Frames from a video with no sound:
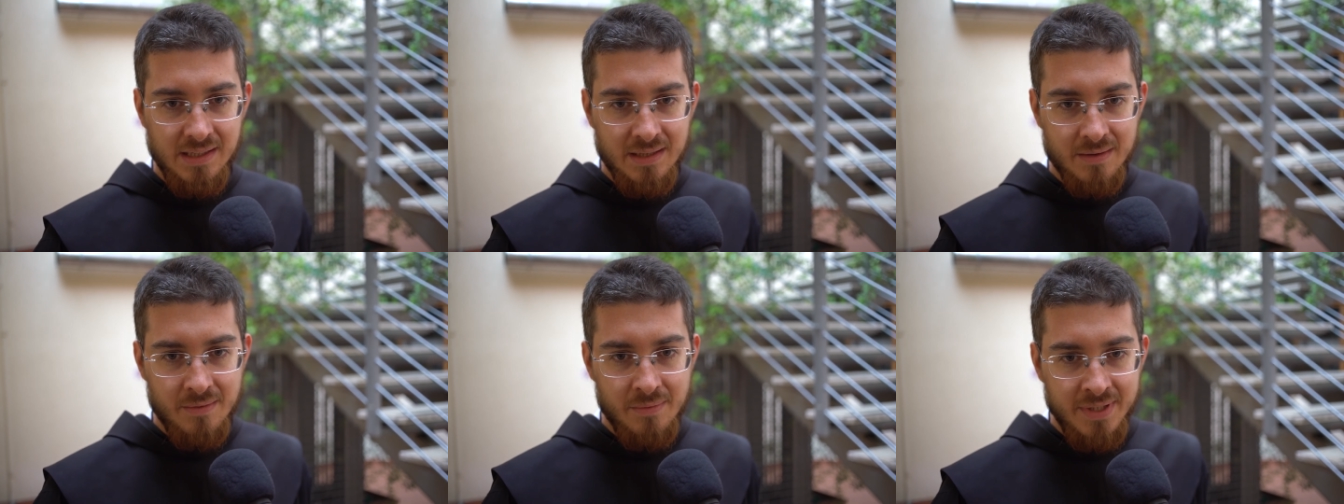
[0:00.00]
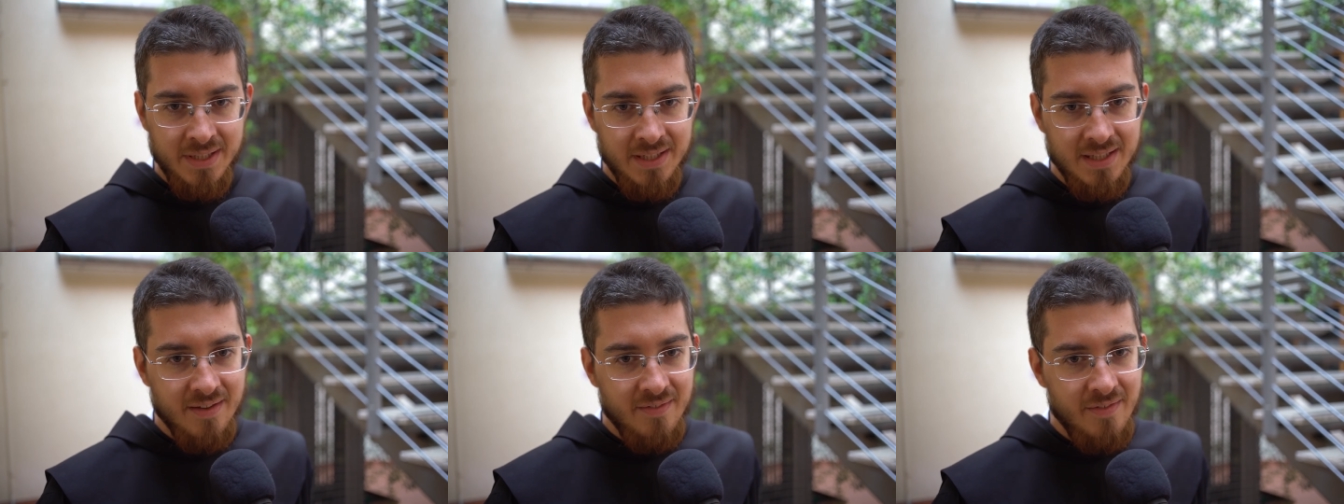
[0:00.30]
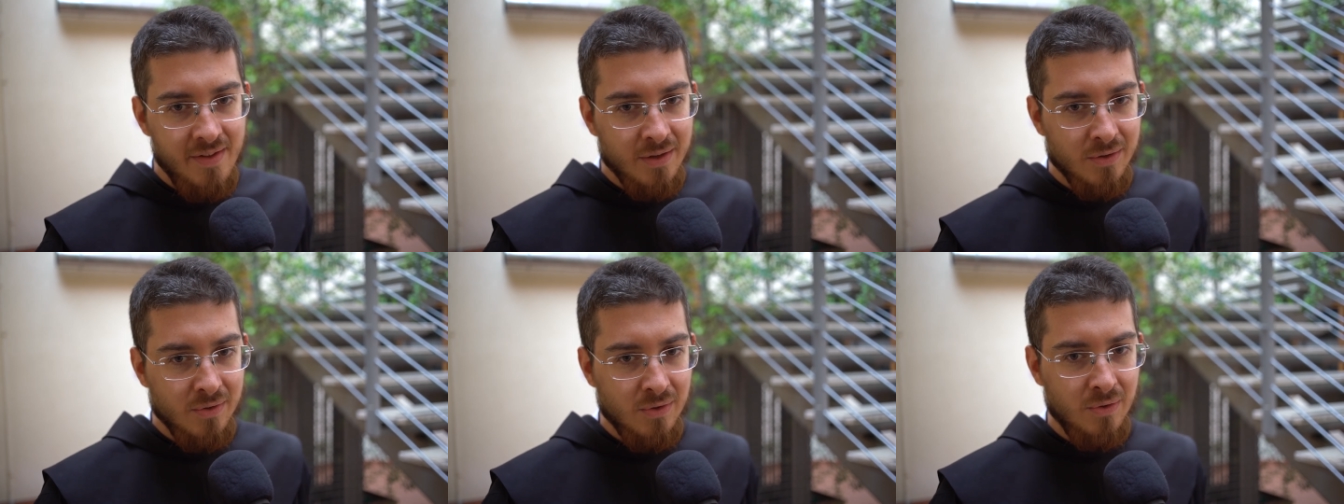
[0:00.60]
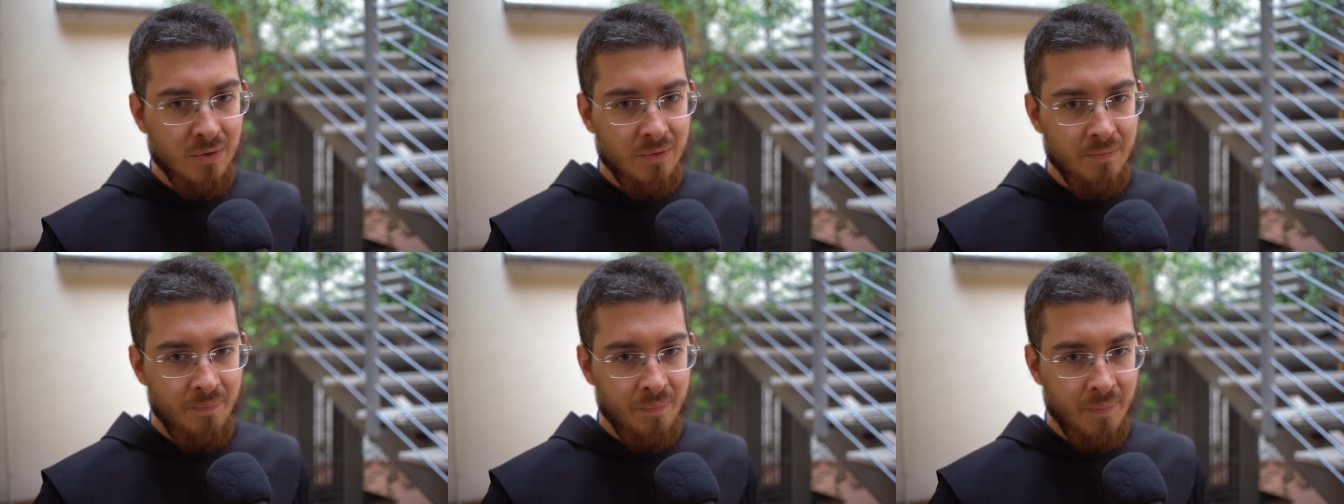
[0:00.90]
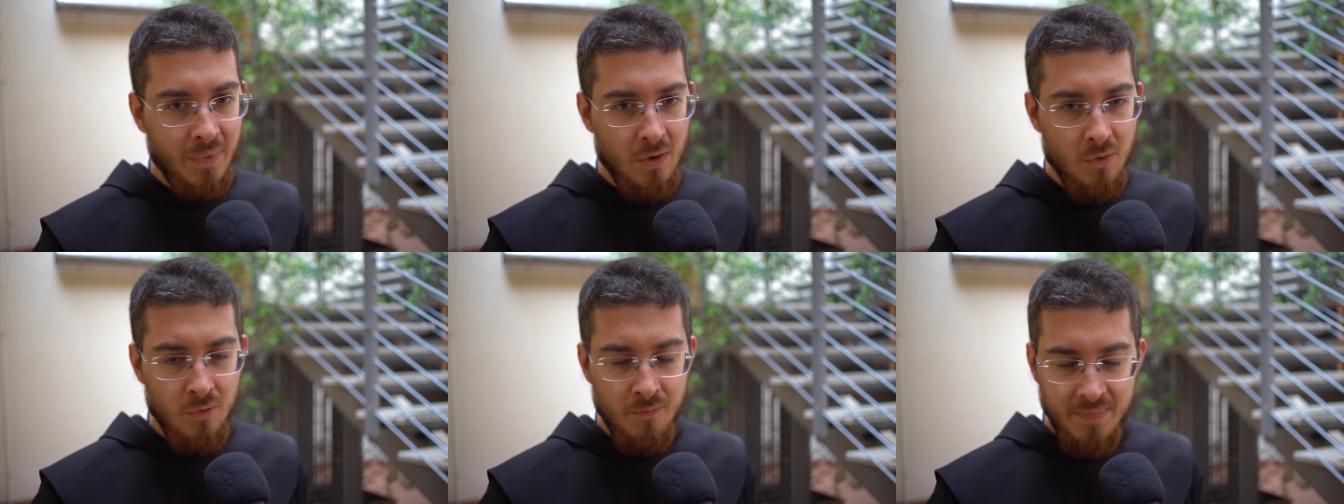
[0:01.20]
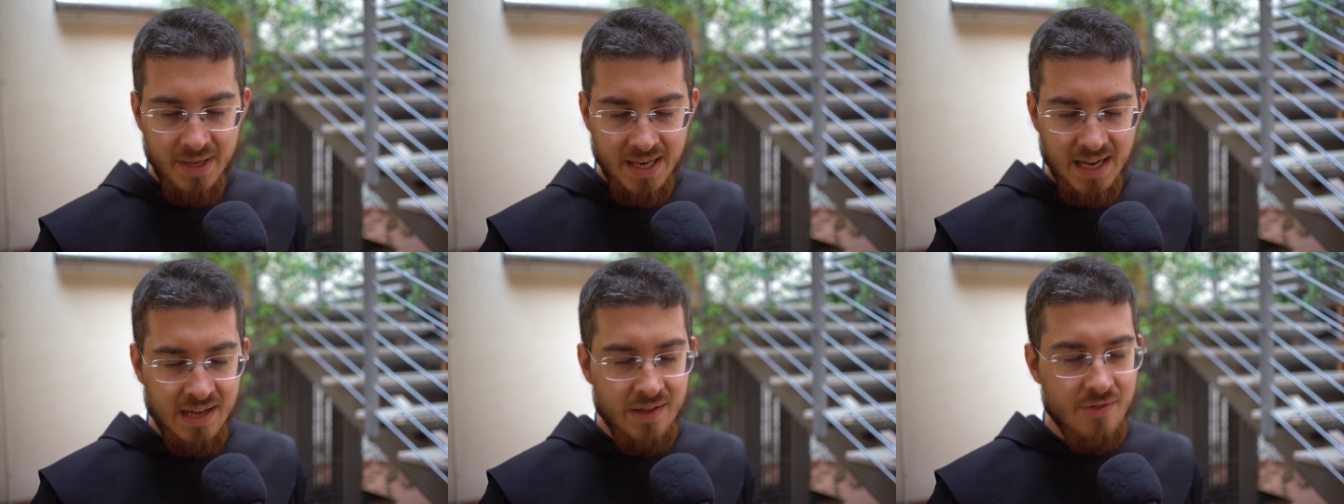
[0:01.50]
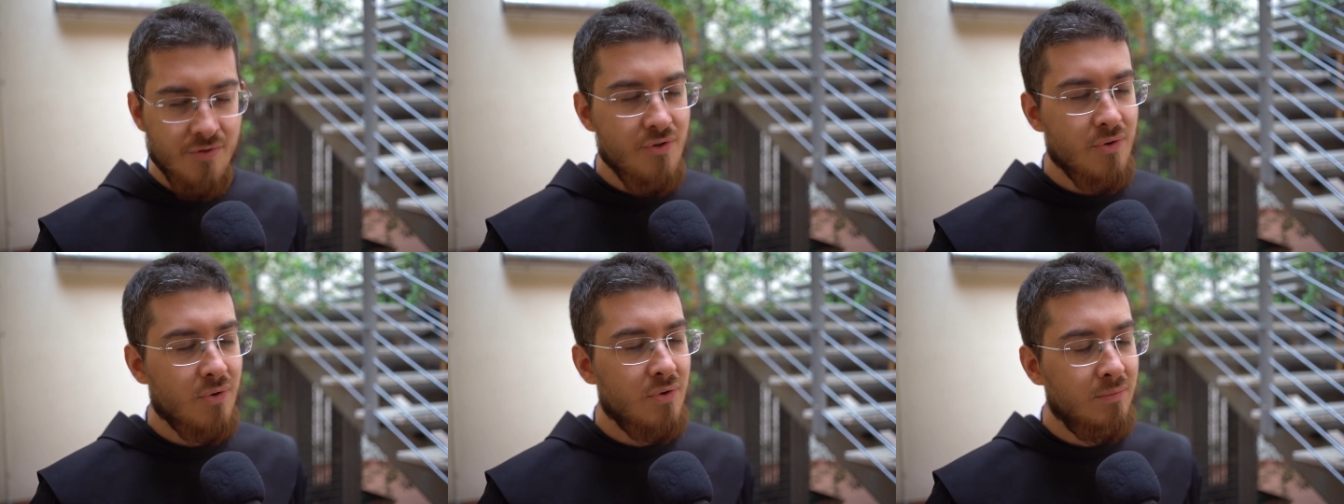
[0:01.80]
Quindi davvero mm, un
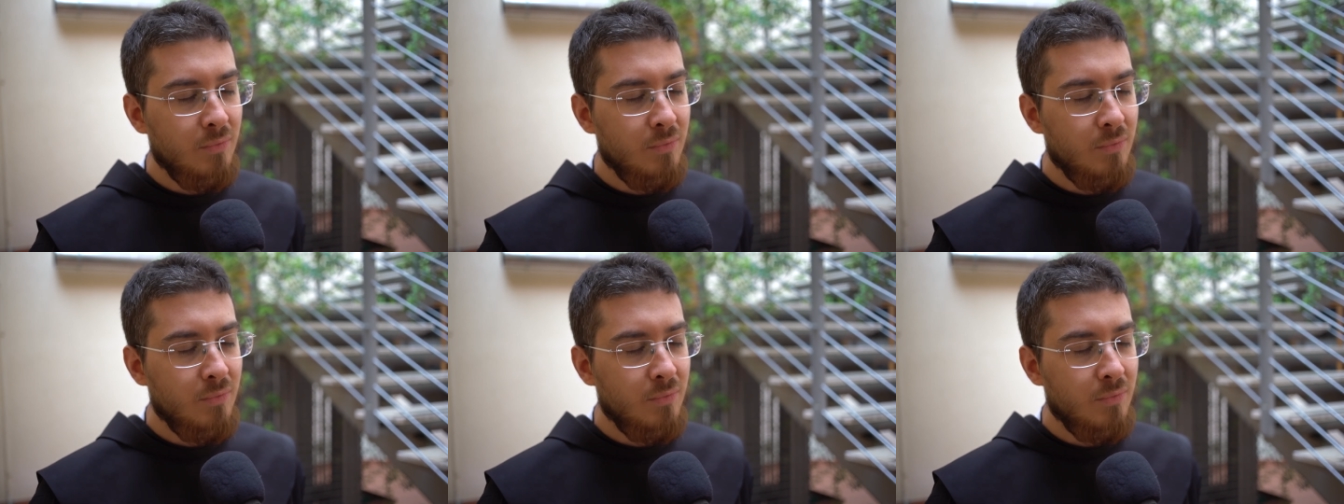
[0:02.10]
bilancio